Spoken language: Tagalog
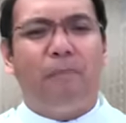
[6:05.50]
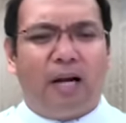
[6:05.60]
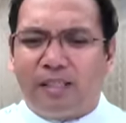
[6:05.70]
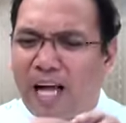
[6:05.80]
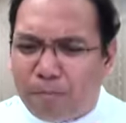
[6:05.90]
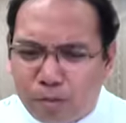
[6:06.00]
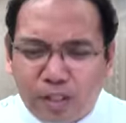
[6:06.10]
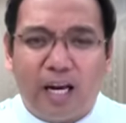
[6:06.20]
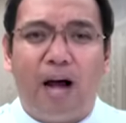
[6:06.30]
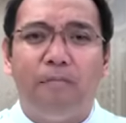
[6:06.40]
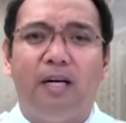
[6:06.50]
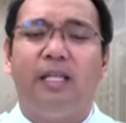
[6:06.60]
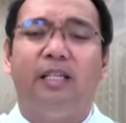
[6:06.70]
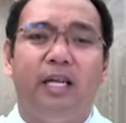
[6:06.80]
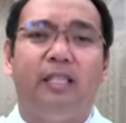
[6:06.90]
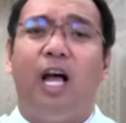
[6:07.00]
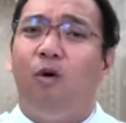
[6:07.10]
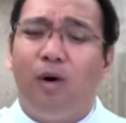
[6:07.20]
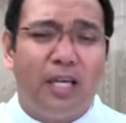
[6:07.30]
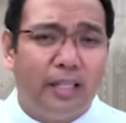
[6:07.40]
Pagkatapos ng aming retreat,
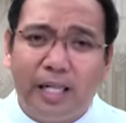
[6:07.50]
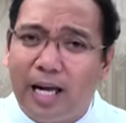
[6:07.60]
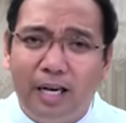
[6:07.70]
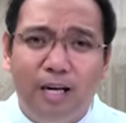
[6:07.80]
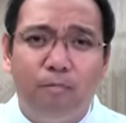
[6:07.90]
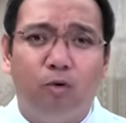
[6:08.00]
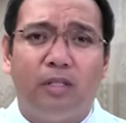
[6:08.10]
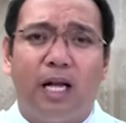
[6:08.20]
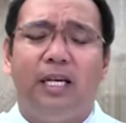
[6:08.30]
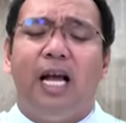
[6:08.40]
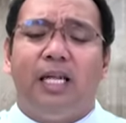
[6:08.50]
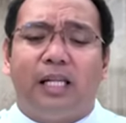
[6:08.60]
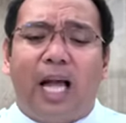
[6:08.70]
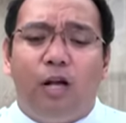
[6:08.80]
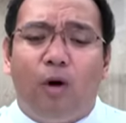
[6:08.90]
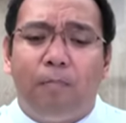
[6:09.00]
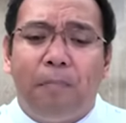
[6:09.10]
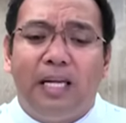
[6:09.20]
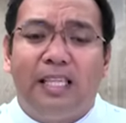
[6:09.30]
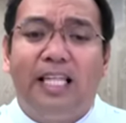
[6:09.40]
huwag nating kalilimutan na tayo ay
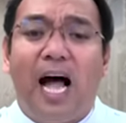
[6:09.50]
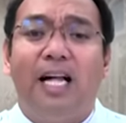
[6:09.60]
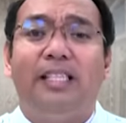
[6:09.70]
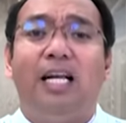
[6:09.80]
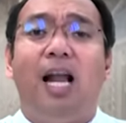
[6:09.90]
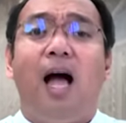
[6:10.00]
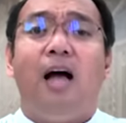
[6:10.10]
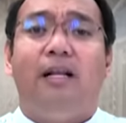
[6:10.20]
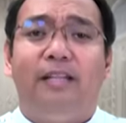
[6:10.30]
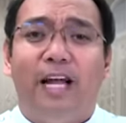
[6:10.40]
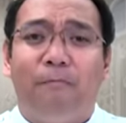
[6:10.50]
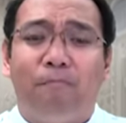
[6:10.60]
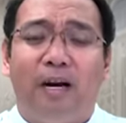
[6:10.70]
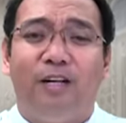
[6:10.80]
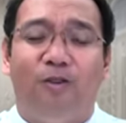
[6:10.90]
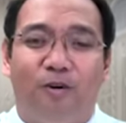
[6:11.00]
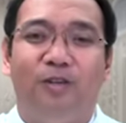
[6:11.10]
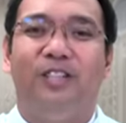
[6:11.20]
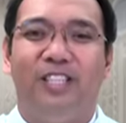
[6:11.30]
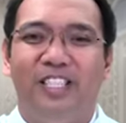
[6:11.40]
pinadadala ng
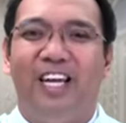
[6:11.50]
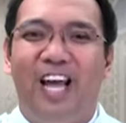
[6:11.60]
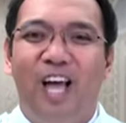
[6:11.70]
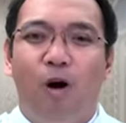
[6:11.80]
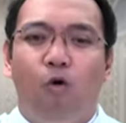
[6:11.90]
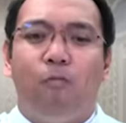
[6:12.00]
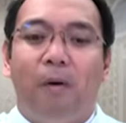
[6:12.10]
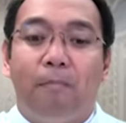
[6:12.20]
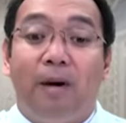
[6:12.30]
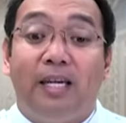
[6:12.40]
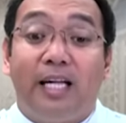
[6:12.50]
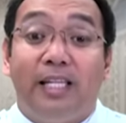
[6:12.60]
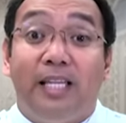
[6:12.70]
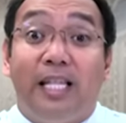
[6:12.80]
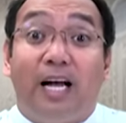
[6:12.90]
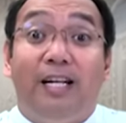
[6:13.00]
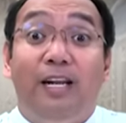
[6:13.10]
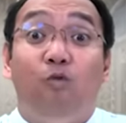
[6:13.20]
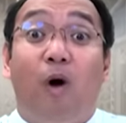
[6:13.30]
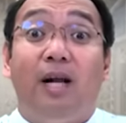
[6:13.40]
Panginoon upang maghatid ng
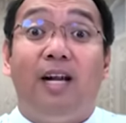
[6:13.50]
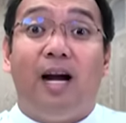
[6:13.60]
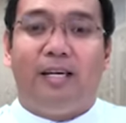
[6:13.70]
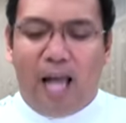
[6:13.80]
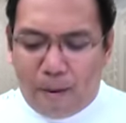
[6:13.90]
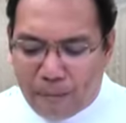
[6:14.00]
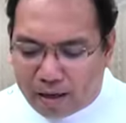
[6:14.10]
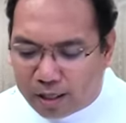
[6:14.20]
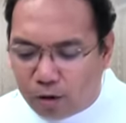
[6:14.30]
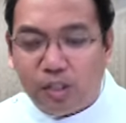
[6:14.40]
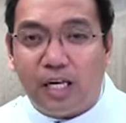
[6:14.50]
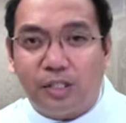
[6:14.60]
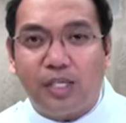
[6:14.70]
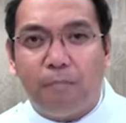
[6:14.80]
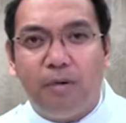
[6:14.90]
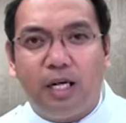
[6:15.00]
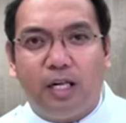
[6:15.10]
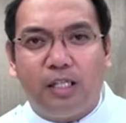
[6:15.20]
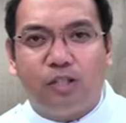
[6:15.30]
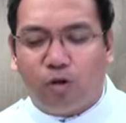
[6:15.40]
liwanag. Parang yung sinasabi ni
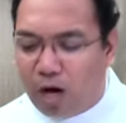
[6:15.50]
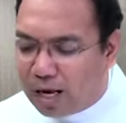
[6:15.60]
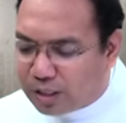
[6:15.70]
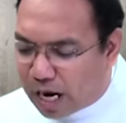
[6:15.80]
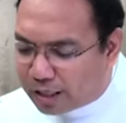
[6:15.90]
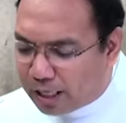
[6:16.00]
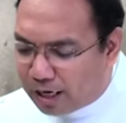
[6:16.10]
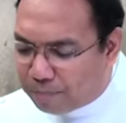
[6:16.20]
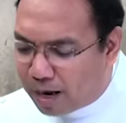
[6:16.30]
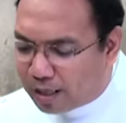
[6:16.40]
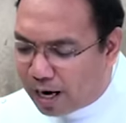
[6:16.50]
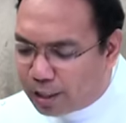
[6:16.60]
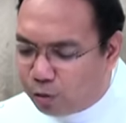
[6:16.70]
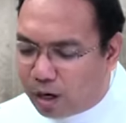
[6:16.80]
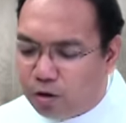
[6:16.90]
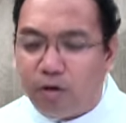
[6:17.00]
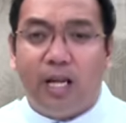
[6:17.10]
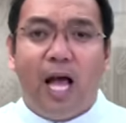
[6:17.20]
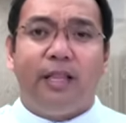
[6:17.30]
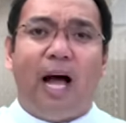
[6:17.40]
Kristo sa ating ebanghelyo ngayon,
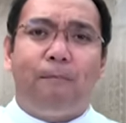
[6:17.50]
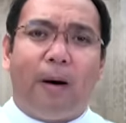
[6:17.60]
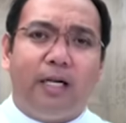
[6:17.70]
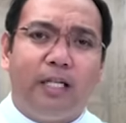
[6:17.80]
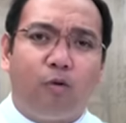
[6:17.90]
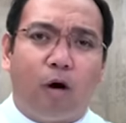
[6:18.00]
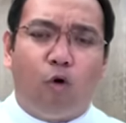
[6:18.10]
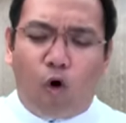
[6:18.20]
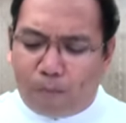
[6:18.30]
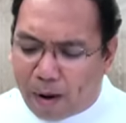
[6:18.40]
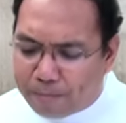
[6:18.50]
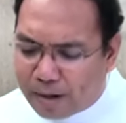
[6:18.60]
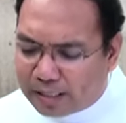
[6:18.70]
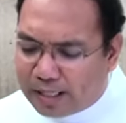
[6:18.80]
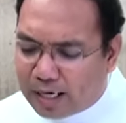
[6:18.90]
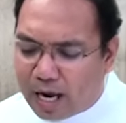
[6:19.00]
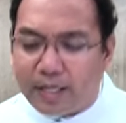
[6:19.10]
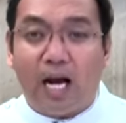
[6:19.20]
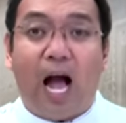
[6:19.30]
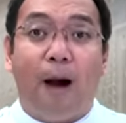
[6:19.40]
naparito ako upang magdala
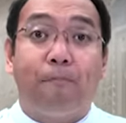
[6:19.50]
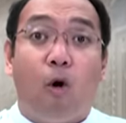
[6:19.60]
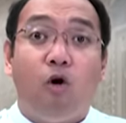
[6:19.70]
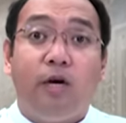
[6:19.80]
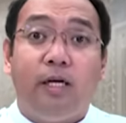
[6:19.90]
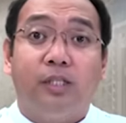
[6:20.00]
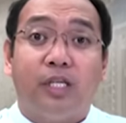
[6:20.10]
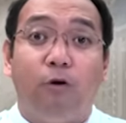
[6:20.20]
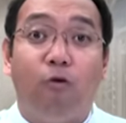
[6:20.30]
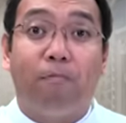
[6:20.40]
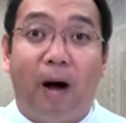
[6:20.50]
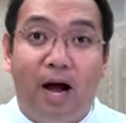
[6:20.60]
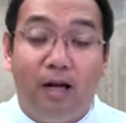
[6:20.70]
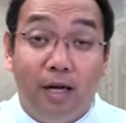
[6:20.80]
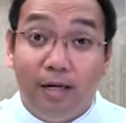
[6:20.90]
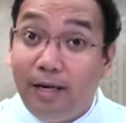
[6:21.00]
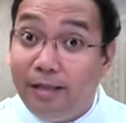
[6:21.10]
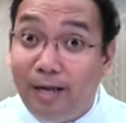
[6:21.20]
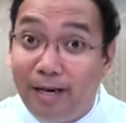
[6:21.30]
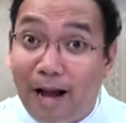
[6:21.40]
ng apoy sa lupa.
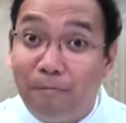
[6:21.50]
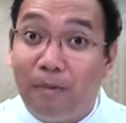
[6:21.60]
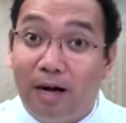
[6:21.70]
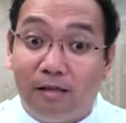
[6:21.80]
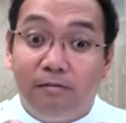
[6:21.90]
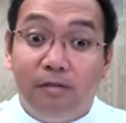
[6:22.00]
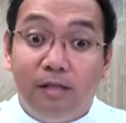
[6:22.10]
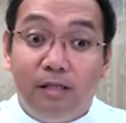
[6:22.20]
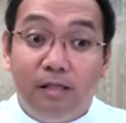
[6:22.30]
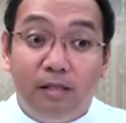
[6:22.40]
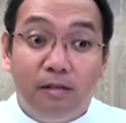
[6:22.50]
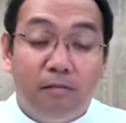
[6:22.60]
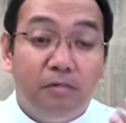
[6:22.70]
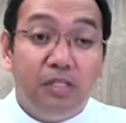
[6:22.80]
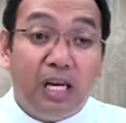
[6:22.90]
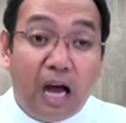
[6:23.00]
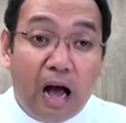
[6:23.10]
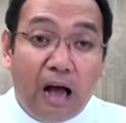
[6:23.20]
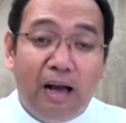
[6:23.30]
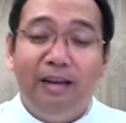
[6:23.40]
Hindi lamang
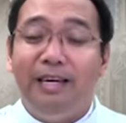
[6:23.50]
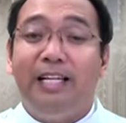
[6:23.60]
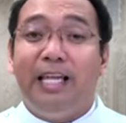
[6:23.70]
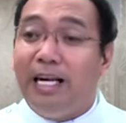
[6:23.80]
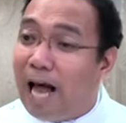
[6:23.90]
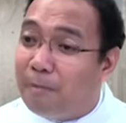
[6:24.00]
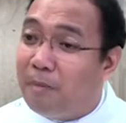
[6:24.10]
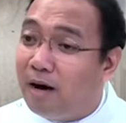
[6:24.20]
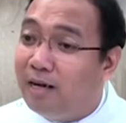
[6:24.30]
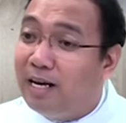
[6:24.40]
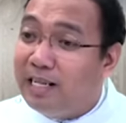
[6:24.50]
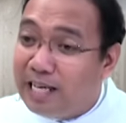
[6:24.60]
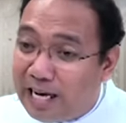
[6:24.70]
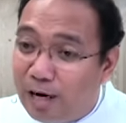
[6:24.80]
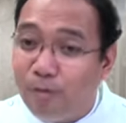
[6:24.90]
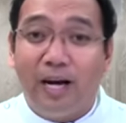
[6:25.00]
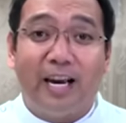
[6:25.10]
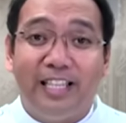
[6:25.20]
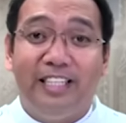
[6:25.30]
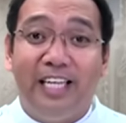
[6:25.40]
siga, hindi lamang ilaw ng
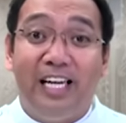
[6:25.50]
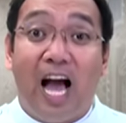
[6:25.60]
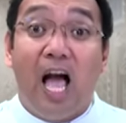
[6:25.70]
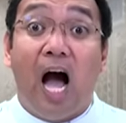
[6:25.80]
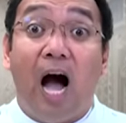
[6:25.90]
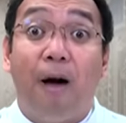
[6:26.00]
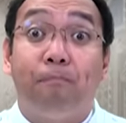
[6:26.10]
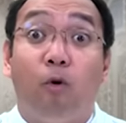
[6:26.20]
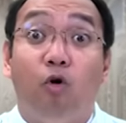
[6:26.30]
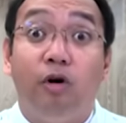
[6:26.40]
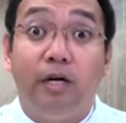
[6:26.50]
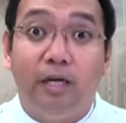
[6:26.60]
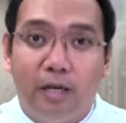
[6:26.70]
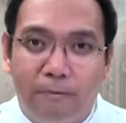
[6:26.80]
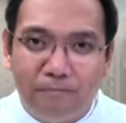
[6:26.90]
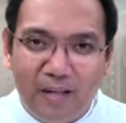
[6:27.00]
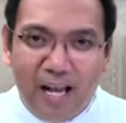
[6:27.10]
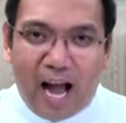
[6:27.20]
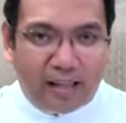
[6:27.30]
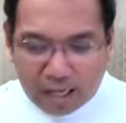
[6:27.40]
kandila, apoy.
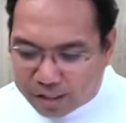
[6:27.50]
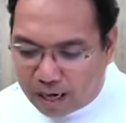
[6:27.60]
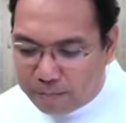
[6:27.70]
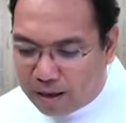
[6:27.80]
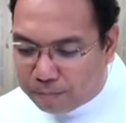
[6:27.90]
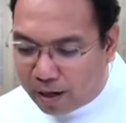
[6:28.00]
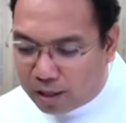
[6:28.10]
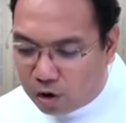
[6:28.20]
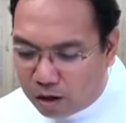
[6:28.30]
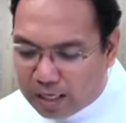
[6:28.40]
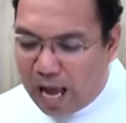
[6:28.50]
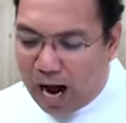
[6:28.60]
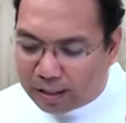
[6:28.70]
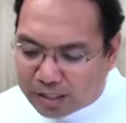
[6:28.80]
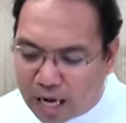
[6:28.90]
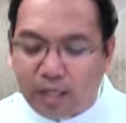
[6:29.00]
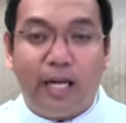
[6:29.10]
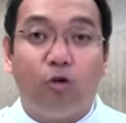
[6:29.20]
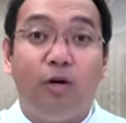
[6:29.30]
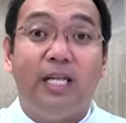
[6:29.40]
At ang sabi ng Panginoon, at sana
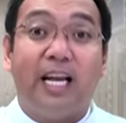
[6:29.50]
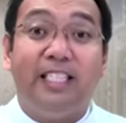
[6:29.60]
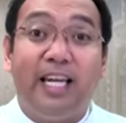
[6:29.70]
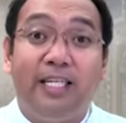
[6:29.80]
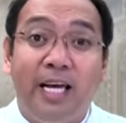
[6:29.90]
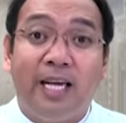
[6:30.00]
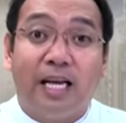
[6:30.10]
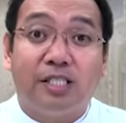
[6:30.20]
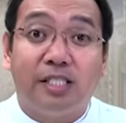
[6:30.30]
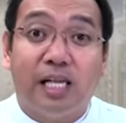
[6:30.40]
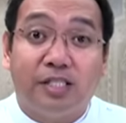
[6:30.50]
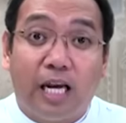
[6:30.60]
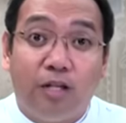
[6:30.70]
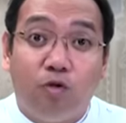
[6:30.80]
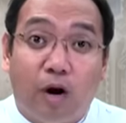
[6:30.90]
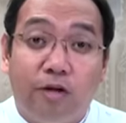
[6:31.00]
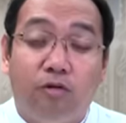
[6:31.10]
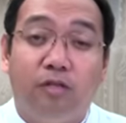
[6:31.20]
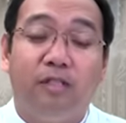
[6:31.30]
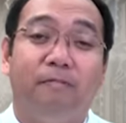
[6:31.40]
ito'y nagniningas na sa inyo
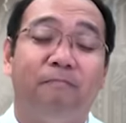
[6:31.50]
ngayon.